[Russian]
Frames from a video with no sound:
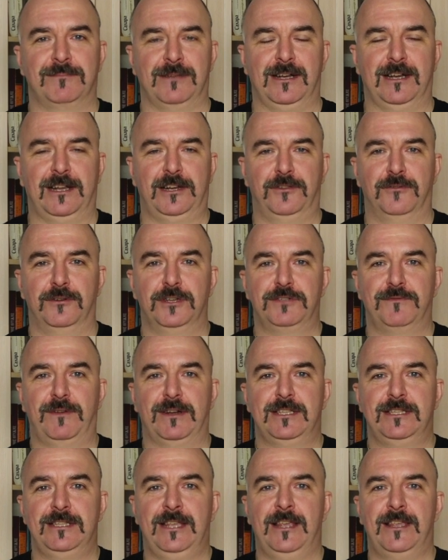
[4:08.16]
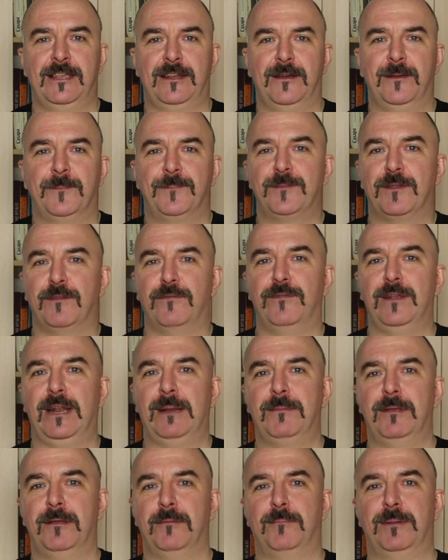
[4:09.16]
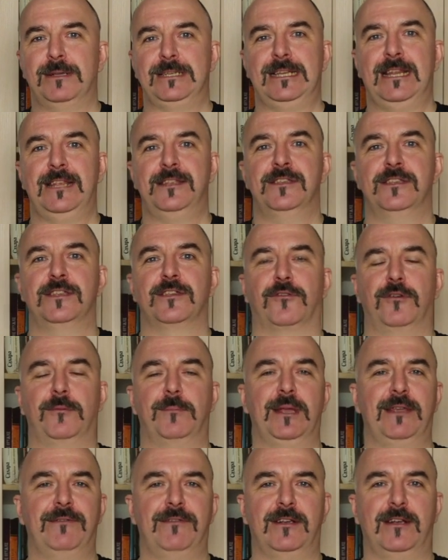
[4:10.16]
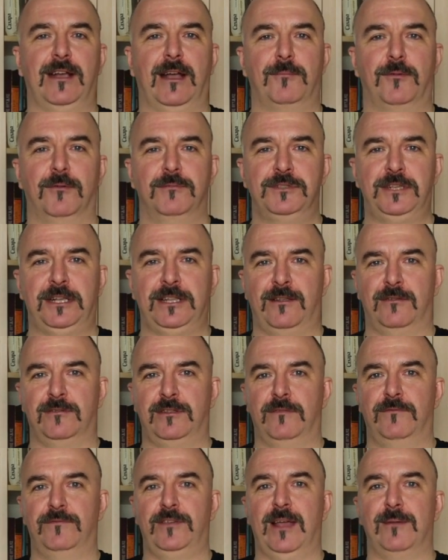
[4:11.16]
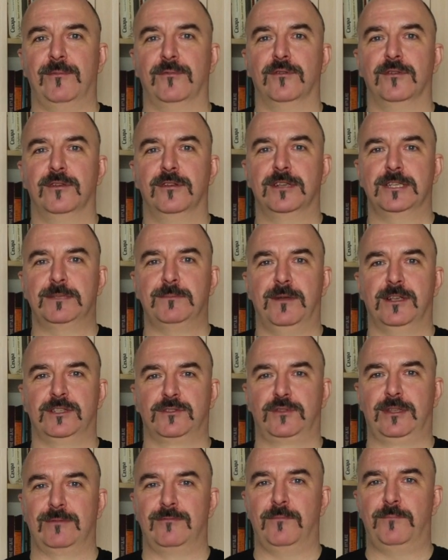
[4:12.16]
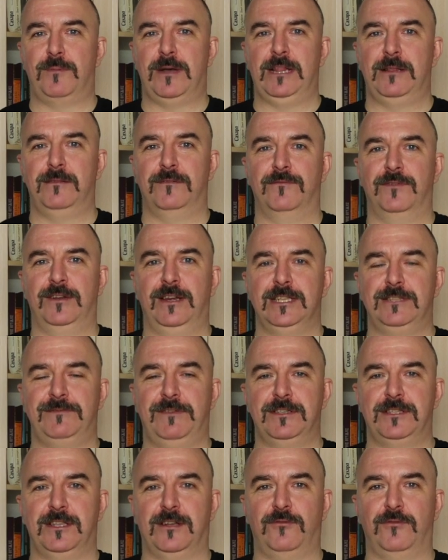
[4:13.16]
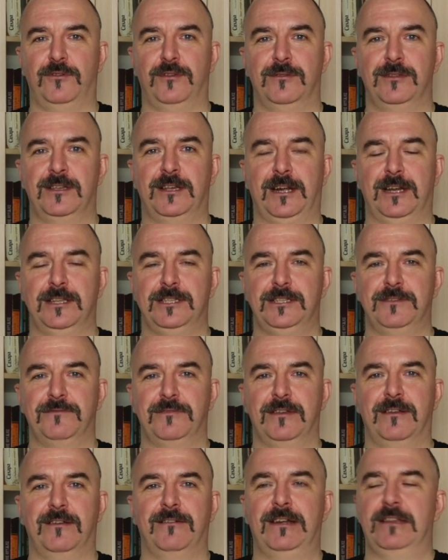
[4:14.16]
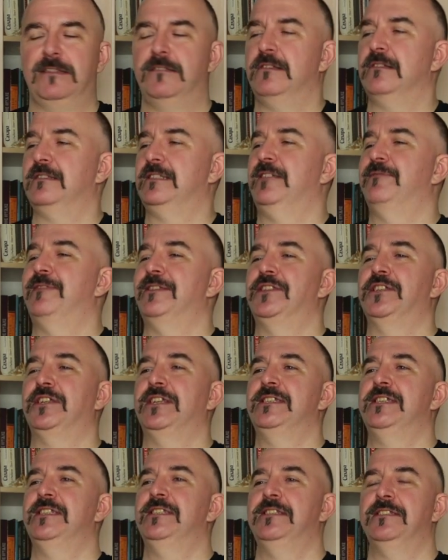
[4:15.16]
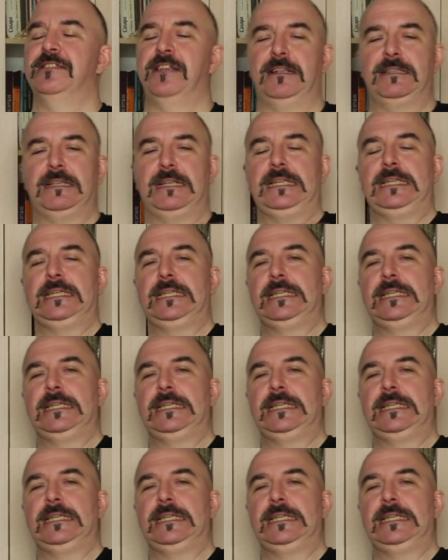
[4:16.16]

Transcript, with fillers: как Арнольд Шварценеггер в фильме «Последний герой боевика». Помните, когда он там в яму с мазутом упал, вылез весь такой некрасивый, говорит, салфеточка есть? И так так.